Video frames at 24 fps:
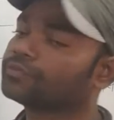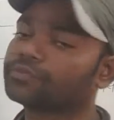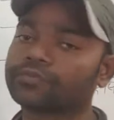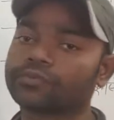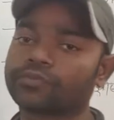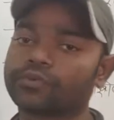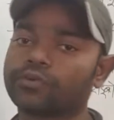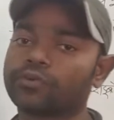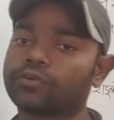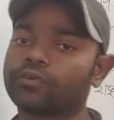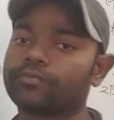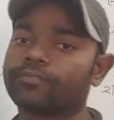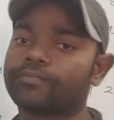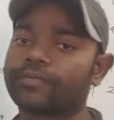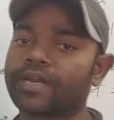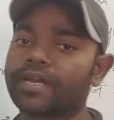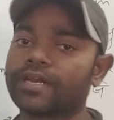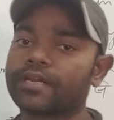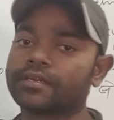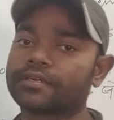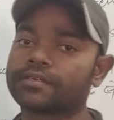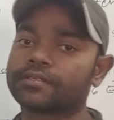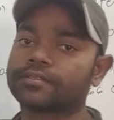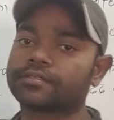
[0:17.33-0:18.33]
तो
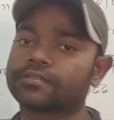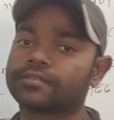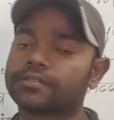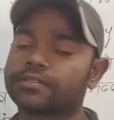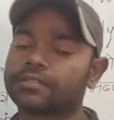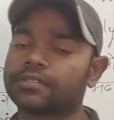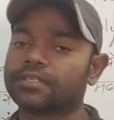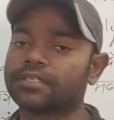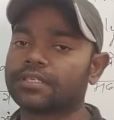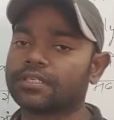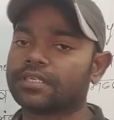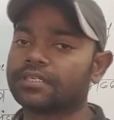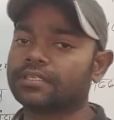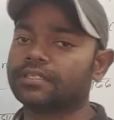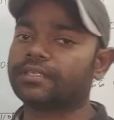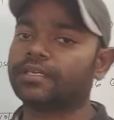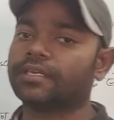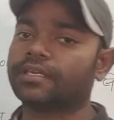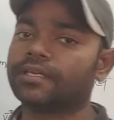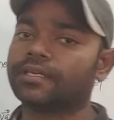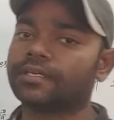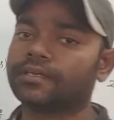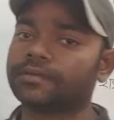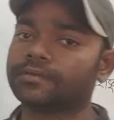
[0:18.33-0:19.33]
फ्रेंड्स
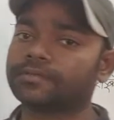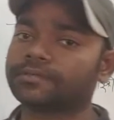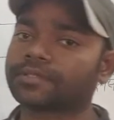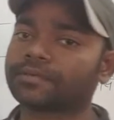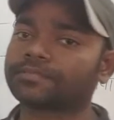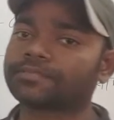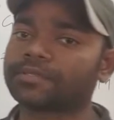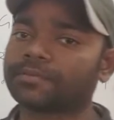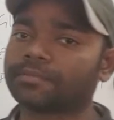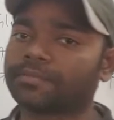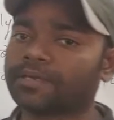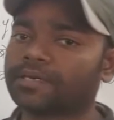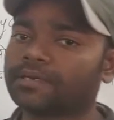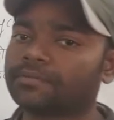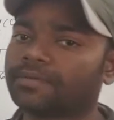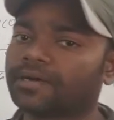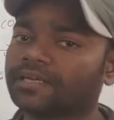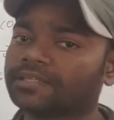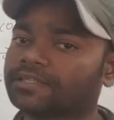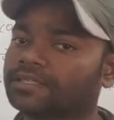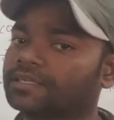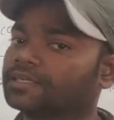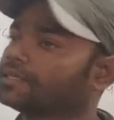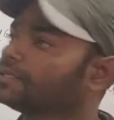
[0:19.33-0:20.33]
ये सबसे पहले
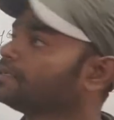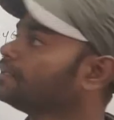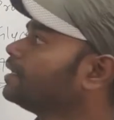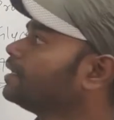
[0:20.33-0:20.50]
बात है कि